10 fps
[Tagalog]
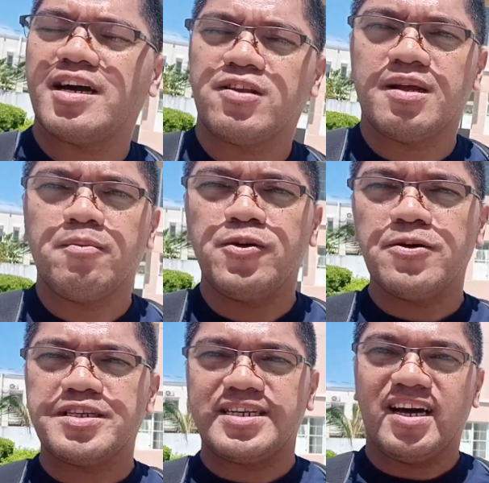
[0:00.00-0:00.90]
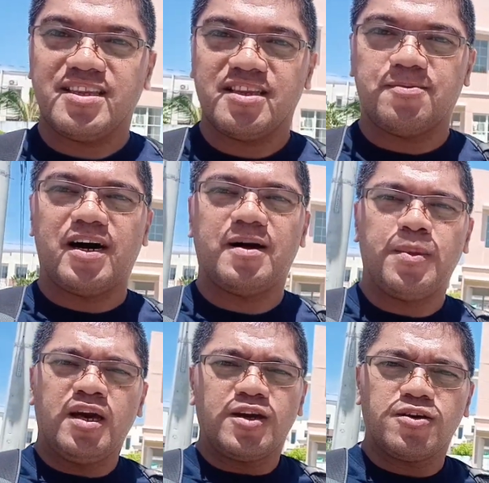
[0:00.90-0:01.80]
Ito lang po yung concern natin, di ba?
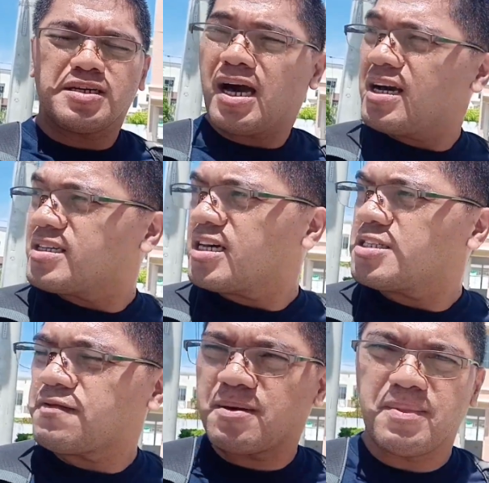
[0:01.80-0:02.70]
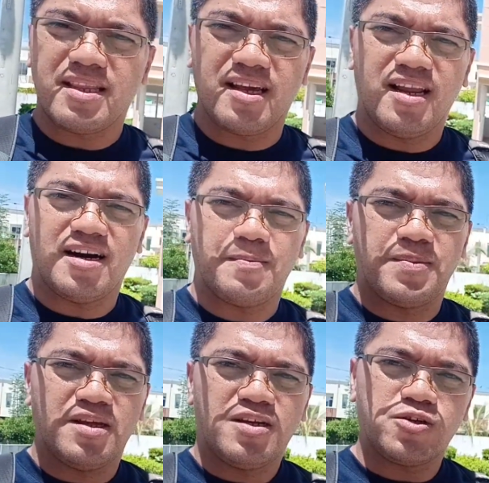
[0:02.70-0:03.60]
yung access from Manila.
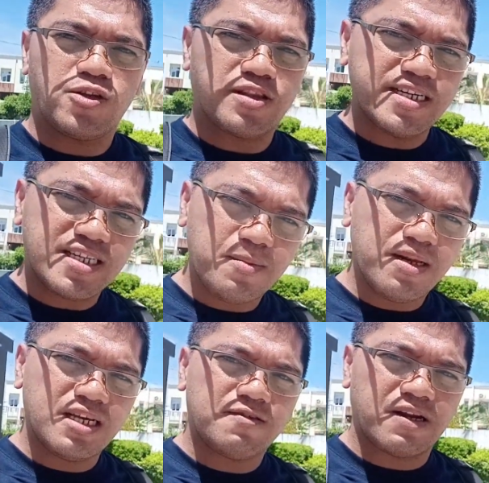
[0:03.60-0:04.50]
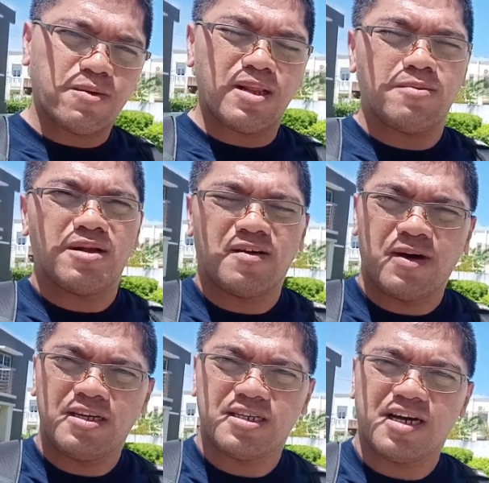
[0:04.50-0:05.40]
So ito 30 minutes from Mall of
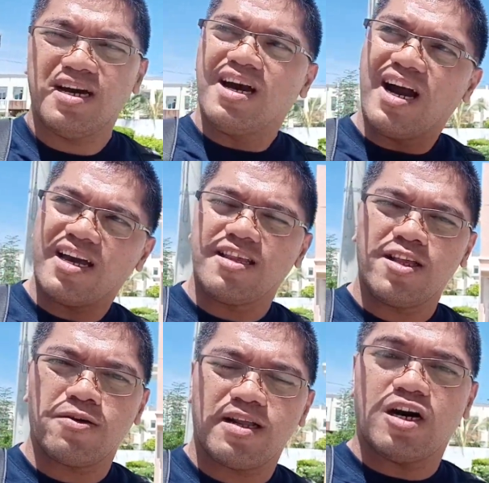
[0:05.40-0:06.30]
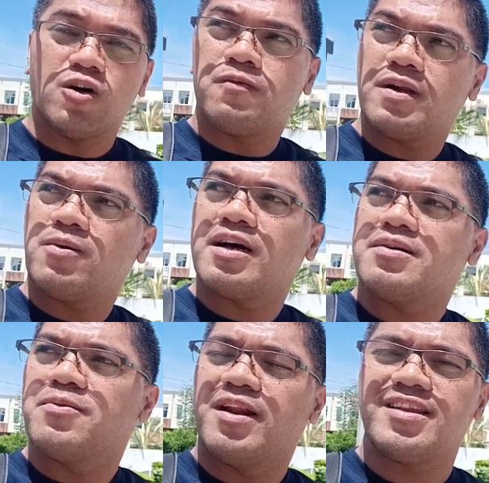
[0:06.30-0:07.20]
Asia. dito ka na. Hopefully walang
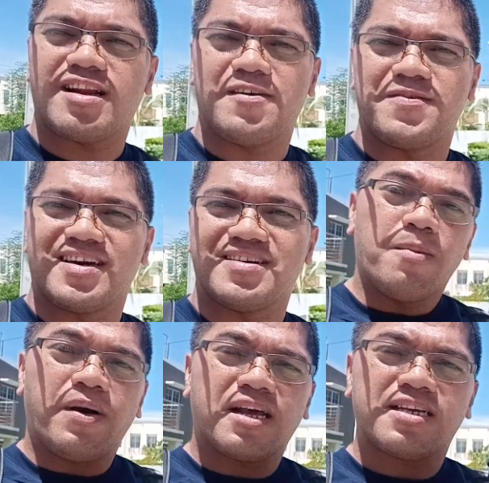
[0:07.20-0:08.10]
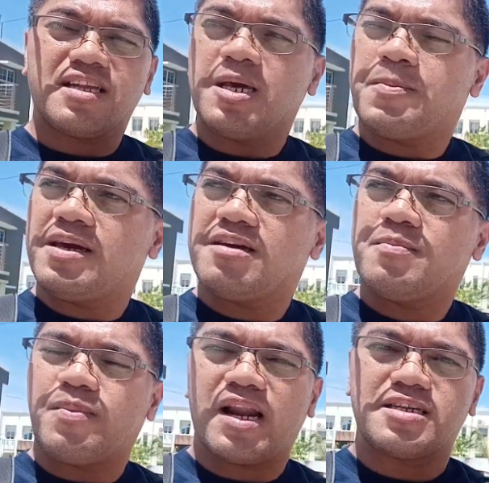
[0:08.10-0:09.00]
walang traffic. Para sa tripping,
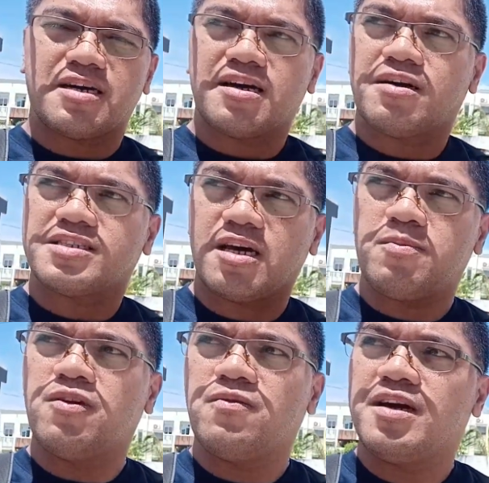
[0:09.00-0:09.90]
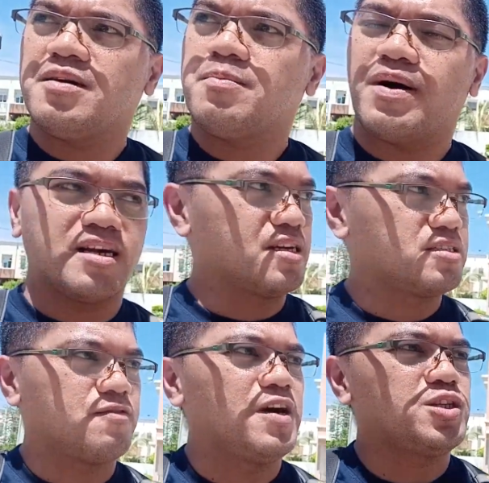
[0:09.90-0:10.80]
para sa site viewing, para sa
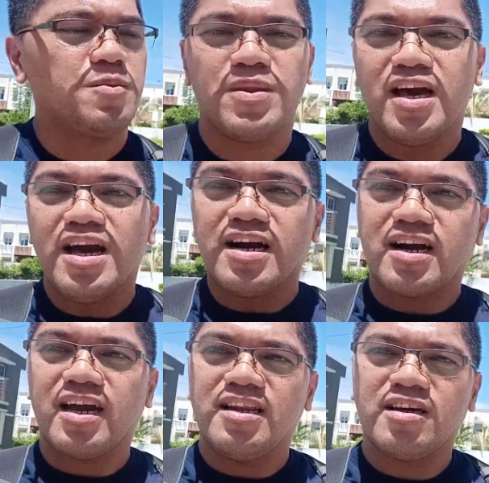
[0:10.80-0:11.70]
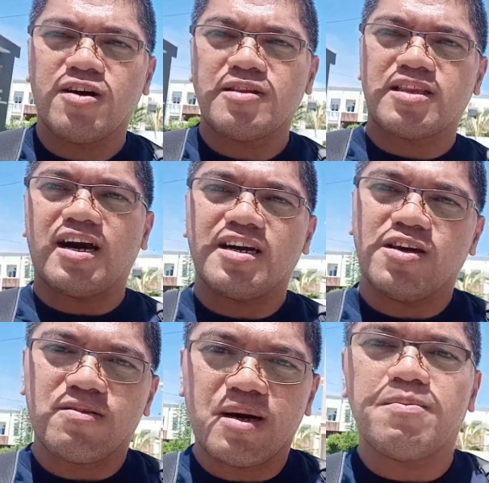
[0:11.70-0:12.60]
reservation, kindly contact
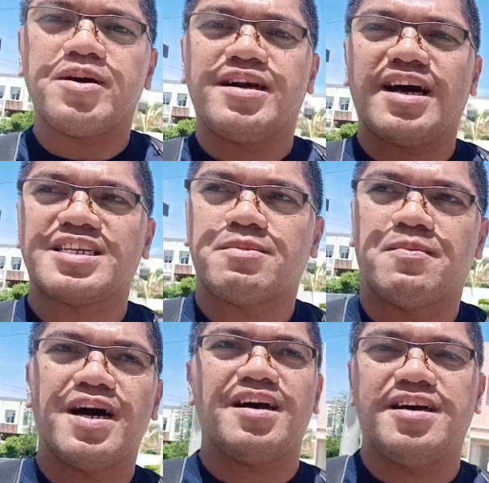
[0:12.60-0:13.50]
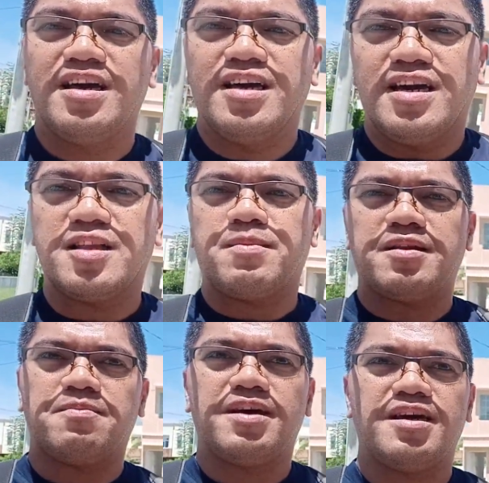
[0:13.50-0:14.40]
yung number na nasa baba. It
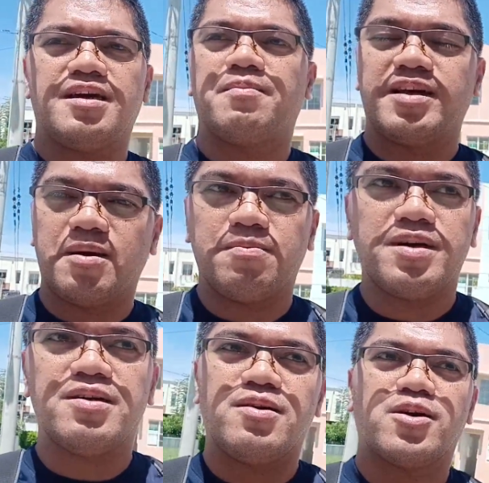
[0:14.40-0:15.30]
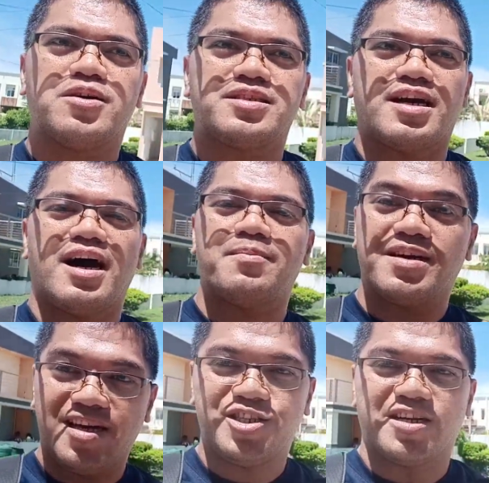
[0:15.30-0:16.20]
might be my number or sa aming
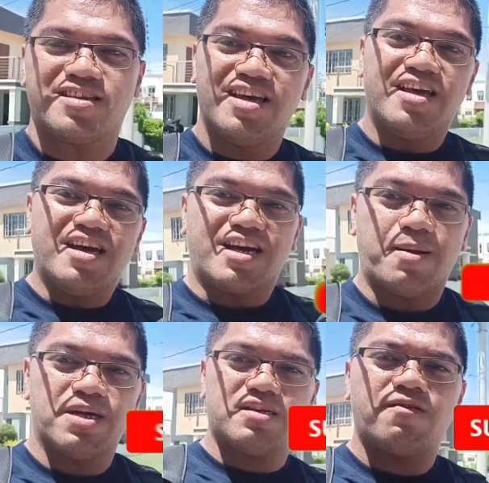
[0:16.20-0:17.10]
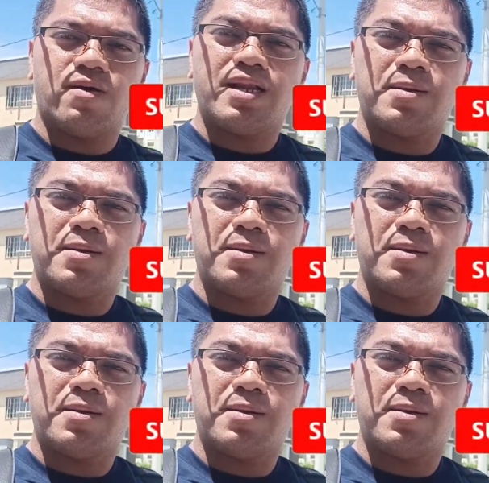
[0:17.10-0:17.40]
agent. God bless everyone.